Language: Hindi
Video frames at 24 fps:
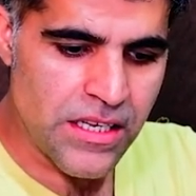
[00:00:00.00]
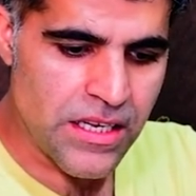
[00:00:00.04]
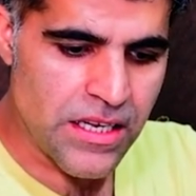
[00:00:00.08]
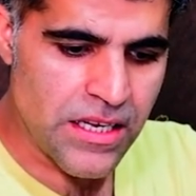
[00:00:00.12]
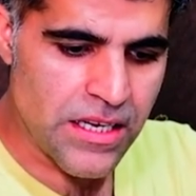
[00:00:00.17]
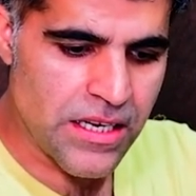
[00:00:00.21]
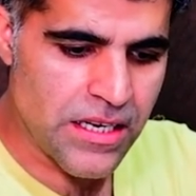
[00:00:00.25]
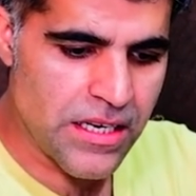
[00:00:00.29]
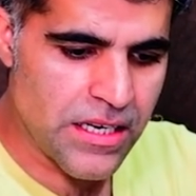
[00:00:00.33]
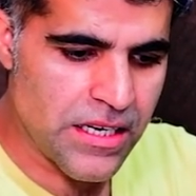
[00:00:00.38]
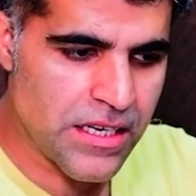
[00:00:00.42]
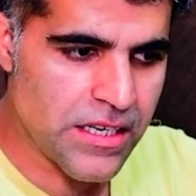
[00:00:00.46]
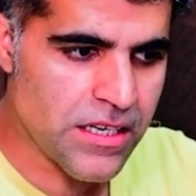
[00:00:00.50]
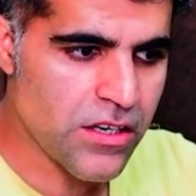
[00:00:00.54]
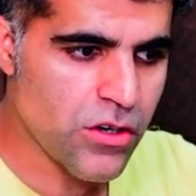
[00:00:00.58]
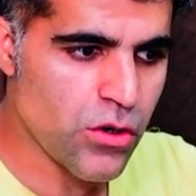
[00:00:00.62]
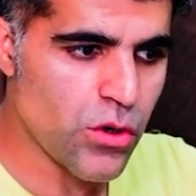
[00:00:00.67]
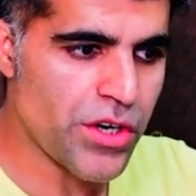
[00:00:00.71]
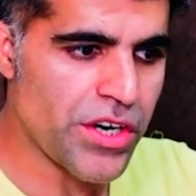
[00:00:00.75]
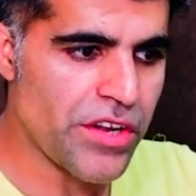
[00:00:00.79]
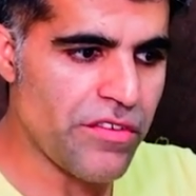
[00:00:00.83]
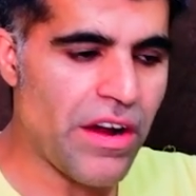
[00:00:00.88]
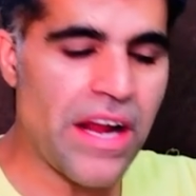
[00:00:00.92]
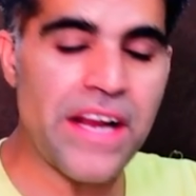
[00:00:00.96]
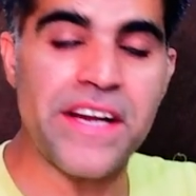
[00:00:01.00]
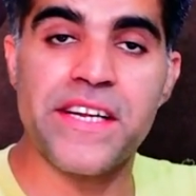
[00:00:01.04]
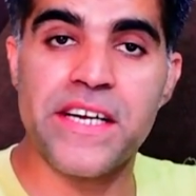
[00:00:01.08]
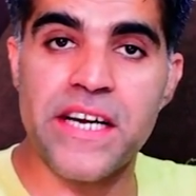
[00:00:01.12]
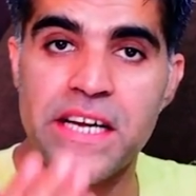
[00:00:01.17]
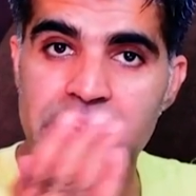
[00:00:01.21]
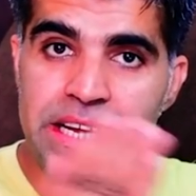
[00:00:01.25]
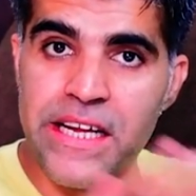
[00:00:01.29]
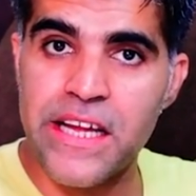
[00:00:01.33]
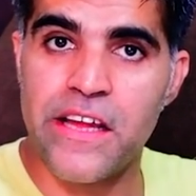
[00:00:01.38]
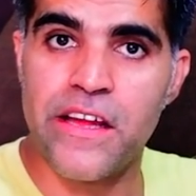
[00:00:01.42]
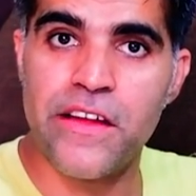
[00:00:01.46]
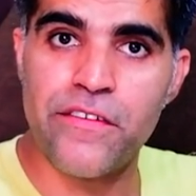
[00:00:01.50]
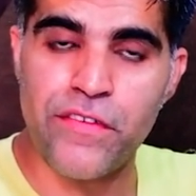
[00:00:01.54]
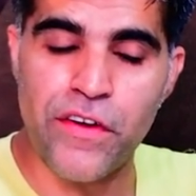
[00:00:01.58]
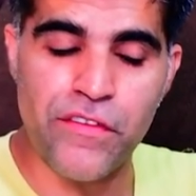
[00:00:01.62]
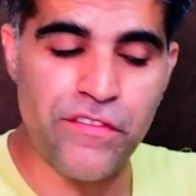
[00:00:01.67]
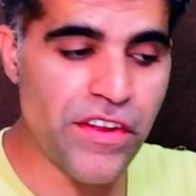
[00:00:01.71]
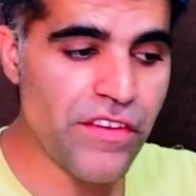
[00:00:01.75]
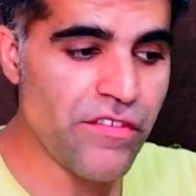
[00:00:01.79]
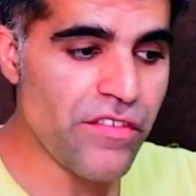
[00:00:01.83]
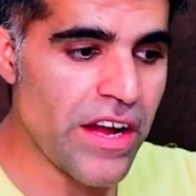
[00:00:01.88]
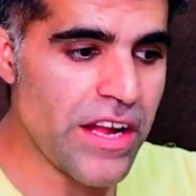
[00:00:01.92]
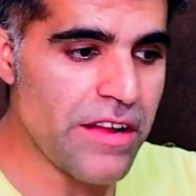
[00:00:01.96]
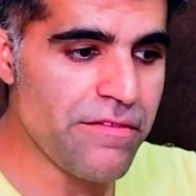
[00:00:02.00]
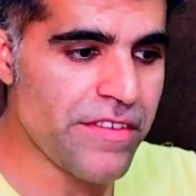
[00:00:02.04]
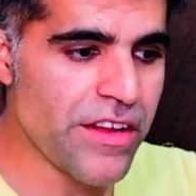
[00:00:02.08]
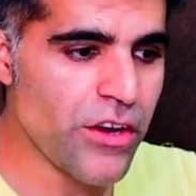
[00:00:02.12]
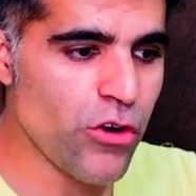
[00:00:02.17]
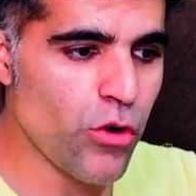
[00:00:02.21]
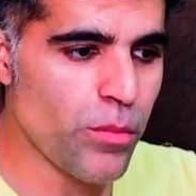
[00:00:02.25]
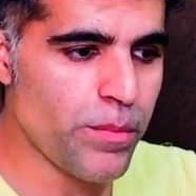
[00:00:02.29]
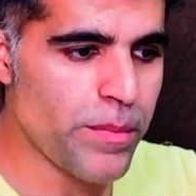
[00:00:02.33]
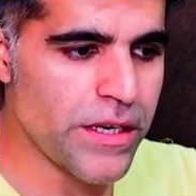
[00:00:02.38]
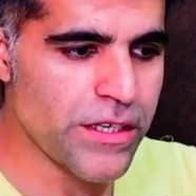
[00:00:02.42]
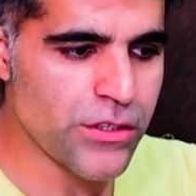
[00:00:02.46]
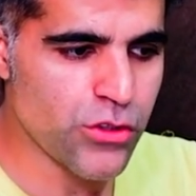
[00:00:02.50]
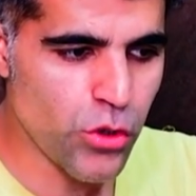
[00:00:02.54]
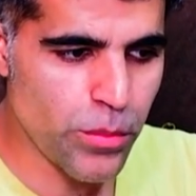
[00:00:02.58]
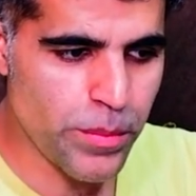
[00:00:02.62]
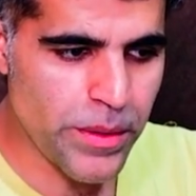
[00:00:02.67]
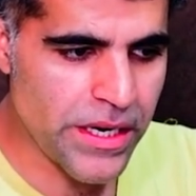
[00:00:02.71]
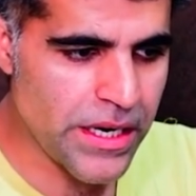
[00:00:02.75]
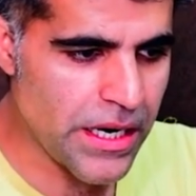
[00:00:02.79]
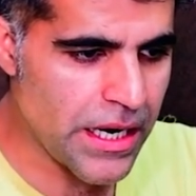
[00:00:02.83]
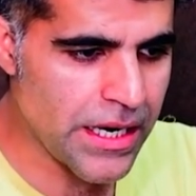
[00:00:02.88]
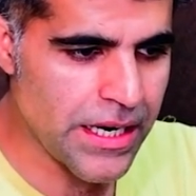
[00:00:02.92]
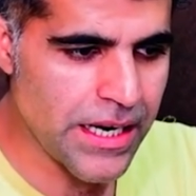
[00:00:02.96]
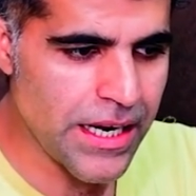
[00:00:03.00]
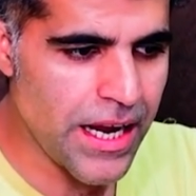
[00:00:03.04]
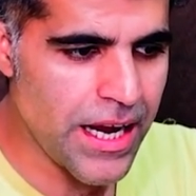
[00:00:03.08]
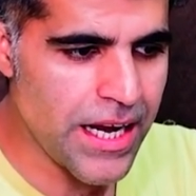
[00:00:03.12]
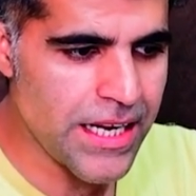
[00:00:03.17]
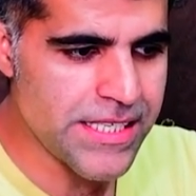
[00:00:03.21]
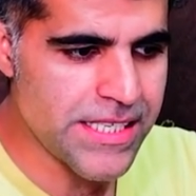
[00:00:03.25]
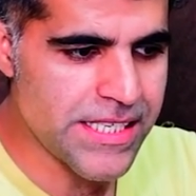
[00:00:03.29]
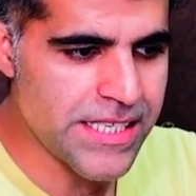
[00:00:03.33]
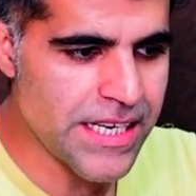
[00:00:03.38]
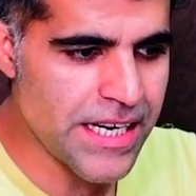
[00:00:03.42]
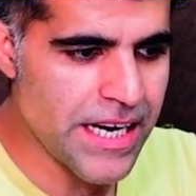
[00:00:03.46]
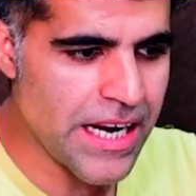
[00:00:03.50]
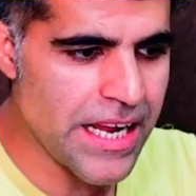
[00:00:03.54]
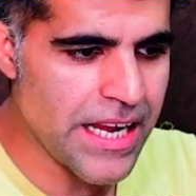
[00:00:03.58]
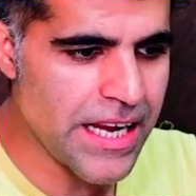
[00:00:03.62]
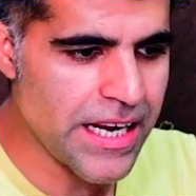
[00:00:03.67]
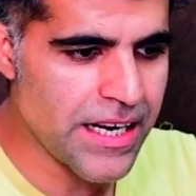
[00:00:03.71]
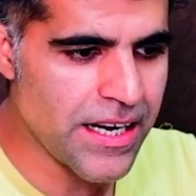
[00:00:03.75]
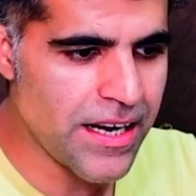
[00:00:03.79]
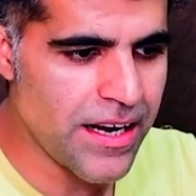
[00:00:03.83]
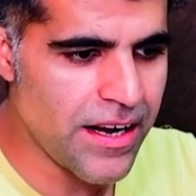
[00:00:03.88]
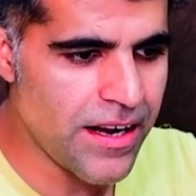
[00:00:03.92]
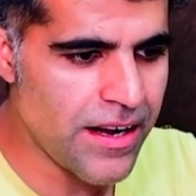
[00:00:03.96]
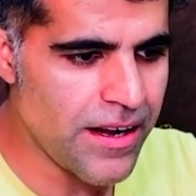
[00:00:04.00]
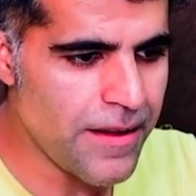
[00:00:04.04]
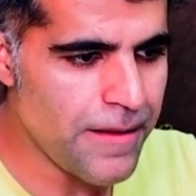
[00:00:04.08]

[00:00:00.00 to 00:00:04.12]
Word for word: ए, को डिवाइड करेंगे 55 के ऊपर तो फिर अगला आंसर आएगा